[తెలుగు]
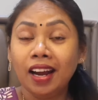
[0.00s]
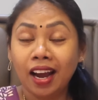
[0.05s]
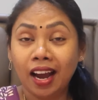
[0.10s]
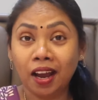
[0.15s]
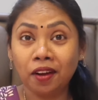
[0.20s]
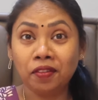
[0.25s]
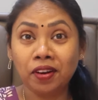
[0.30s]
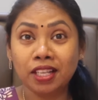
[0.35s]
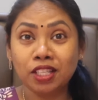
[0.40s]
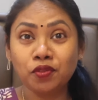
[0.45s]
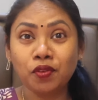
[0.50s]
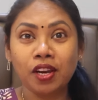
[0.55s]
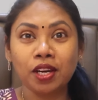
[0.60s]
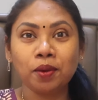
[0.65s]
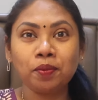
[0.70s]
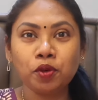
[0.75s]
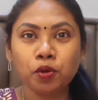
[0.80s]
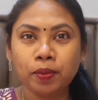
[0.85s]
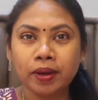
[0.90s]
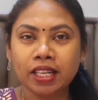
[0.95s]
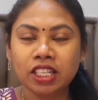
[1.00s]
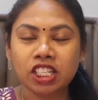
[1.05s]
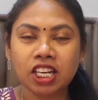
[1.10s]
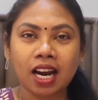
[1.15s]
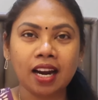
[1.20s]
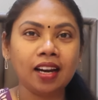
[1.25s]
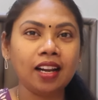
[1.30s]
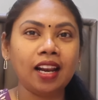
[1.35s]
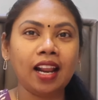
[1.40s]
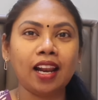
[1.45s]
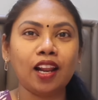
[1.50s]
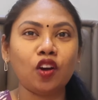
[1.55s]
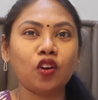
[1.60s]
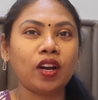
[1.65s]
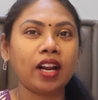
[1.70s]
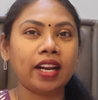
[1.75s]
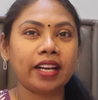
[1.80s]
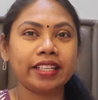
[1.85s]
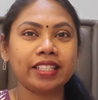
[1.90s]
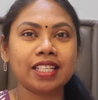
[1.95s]
హాయ్ ఫ్రెండ్స్ వెల్కమ్ టు మై ఛానల్ ఎలా
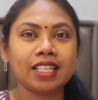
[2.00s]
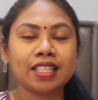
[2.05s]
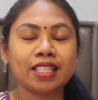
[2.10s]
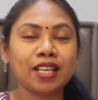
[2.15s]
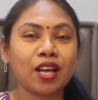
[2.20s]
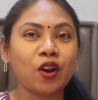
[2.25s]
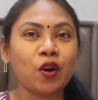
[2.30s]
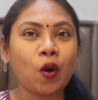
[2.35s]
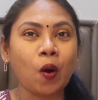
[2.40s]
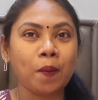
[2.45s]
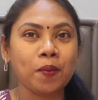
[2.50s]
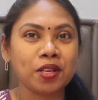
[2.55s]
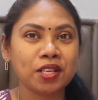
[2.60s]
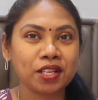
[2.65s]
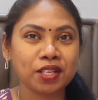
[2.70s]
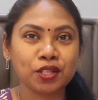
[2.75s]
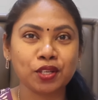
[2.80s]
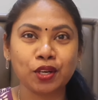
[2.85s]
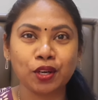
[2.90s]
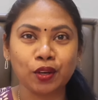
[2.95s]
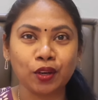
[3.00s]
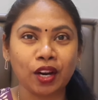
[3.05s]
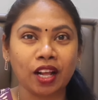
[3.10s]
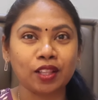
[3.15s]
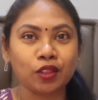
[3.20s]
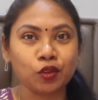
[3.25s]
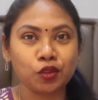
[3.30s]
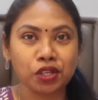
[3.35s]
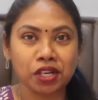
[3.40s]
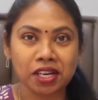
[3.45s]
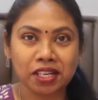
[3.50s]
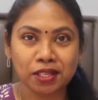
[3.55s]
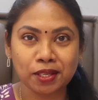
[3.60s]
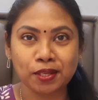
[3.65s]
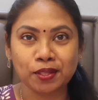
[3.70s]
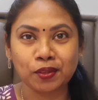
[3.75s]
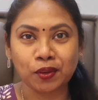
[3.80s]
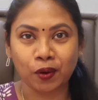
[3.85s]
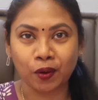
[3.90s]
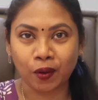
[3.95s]
ఉన్నారు ఏం చేస్తున్నారు కామెంట్ సెక్షన్ లో నాతో షేర్
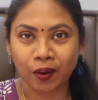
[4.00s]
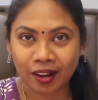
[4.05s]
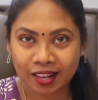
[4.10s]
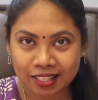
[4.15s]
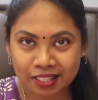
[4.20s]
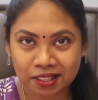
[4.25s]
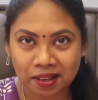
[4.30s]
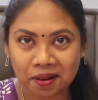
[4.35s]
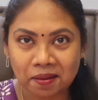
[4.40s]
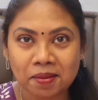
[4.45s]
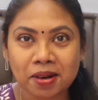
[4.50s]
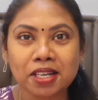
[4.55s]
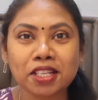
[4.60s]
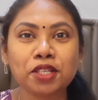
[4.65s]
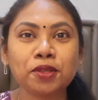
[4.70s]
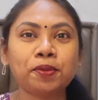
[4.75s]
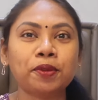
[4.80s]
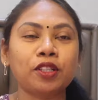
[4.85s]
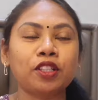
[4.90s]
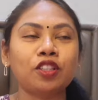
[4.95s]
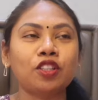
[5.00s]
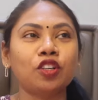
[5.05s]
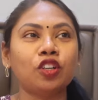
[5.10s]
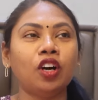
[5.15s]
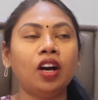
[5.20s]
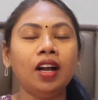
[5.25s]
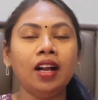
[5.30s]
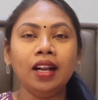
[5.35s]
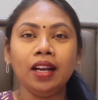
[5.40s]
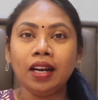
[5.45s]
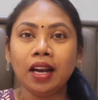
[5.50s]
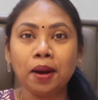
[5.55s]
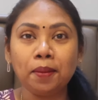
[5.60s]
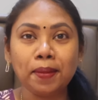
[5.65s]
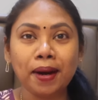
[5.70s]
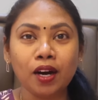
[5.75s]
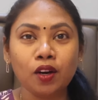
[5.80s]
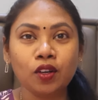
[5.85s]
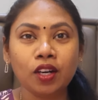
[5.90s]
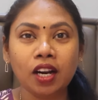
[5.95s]
చేసుకోవడం అస్సలు మర్చిపోవద్దు నేను
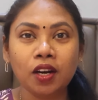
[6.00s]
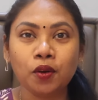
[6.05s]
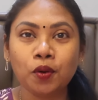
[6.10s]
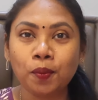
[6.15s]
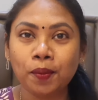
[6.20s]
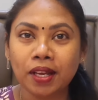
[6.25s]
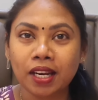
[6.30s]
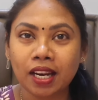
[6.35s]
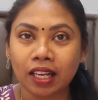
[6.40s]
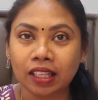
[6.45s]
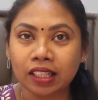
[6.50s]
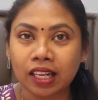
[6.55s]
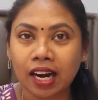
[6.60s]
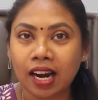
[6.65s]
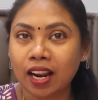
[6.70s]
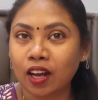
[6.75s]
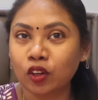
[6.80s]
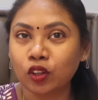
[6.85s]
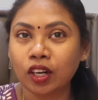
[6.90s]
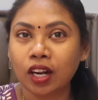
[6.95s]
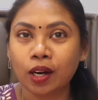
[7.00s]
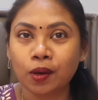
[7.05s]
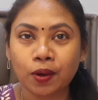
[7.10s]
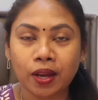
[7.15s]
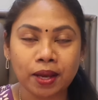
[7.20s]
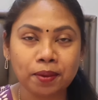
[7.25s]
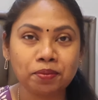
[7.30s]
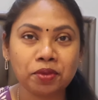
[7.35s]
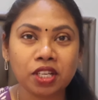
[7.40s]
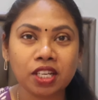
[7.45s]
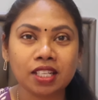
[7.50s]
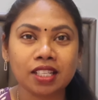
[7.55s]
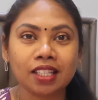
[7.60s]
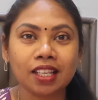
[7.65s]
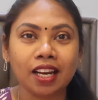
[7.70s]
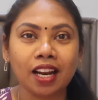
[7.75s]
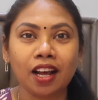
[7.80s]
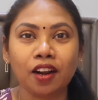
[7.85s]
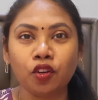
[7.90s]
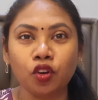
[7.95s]
బాగున్నాను మీరందరూ ఎలా ఉన్నారు ఏం
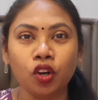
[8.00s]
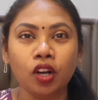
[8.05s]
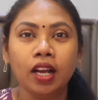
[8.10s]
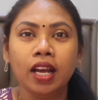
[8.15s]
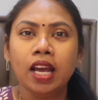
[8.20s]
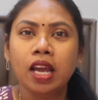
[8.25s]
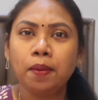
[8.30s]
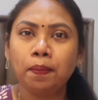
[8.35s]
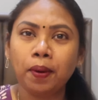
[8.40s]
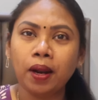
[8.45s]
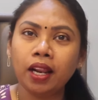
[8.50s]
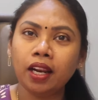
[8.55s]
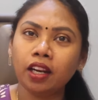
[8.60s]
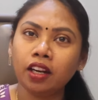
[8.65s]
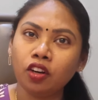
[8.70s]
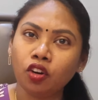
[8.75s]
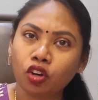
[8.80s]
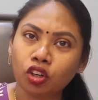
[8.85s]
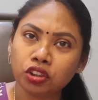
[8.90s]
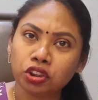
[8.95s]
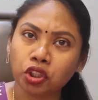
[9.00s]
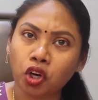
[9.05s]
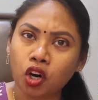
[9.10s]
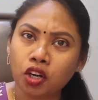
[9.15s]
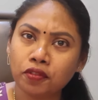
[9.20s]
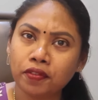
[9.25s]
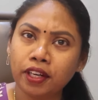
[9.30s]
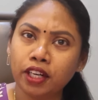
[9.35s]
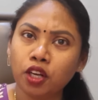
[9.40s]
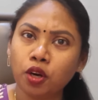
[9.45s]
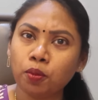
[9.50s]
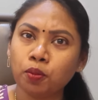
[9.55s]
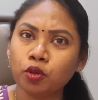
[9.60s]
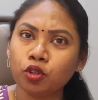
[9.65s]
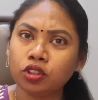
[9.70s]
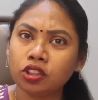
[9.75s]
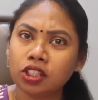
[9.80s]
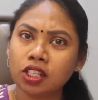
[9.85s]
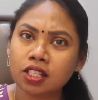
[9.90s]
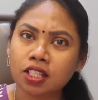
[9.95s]
చేస్తున్నారు ఇప్పుడే నేను ఒక షార్ట్ వీడియో
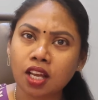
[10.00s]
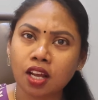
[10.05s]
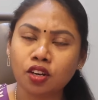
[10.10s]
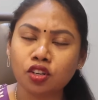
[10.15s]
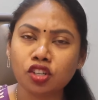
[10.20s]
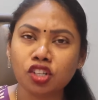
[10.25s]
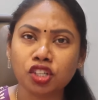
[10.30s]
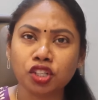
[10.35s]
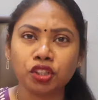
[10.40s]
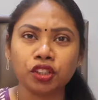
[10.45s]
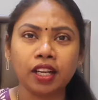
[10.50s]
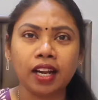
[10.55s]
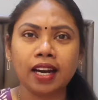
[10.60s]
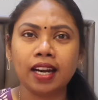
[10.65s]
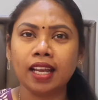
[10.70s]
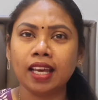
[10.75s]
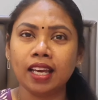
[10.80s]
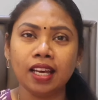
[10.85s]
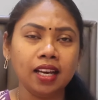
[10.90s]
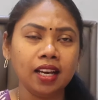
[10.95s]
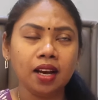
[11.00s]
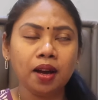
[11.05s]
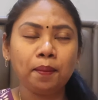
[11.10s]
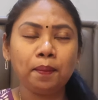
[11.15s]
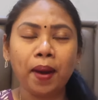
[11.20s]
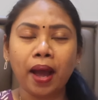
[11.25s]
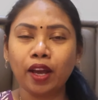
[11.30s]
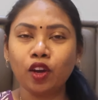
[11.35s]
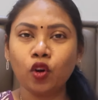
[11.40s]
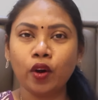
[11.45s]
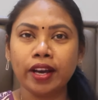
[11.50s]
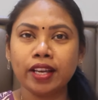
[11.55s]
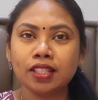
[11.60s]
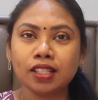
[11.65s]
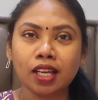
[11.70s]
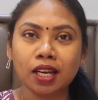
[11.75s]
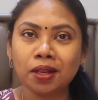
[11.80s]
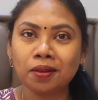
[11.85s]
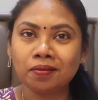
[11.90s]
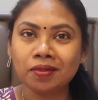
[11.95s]
పోస్ట్ చేశాను చూడండి మ్యాంగో ఐస్
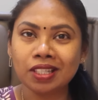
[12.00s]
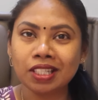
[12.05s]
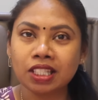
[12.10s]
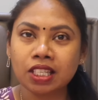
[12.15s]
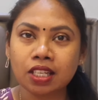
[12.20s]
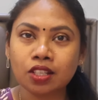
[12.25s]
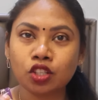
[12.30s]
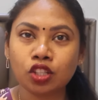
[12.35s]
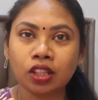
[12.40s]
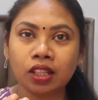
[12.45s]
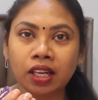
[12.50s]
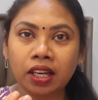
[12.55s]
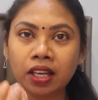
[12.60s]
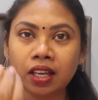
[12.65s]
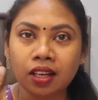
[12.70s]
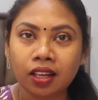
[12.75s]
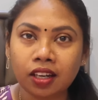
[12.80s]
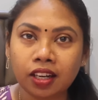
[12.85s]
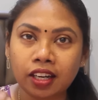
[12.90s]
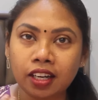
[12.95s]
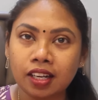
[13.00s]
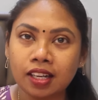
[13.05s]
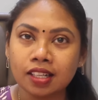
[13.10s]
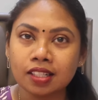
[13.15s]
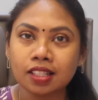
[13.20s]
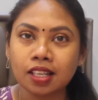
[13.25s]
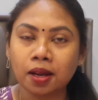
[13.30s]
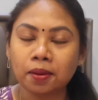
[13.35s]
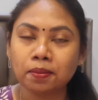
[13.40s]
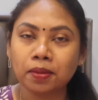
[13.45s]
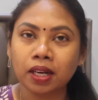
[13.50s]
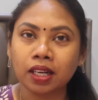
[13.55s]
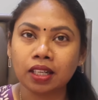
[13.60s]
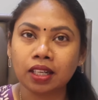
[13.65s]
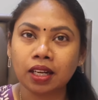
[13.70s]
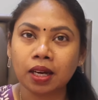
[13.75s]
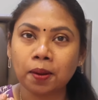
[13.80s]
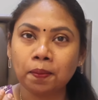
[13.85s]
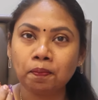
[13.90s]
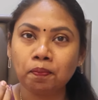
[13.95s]
క్రీమ్ విత్ జస్ట్ త్రీ ఇంగ్రీడియంట్స్ అనమాట
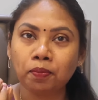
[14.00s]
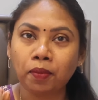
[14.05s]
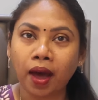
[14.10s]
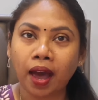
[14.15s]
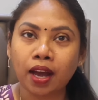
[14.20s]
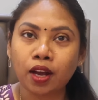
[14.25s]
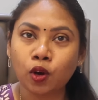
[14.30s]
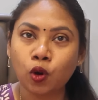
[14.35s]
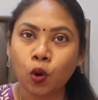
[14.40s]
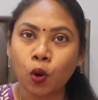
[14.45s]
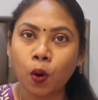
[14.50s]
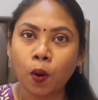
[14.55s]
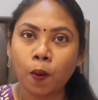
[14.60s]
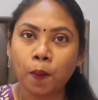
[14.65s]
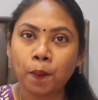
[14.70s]
మ్యాంగో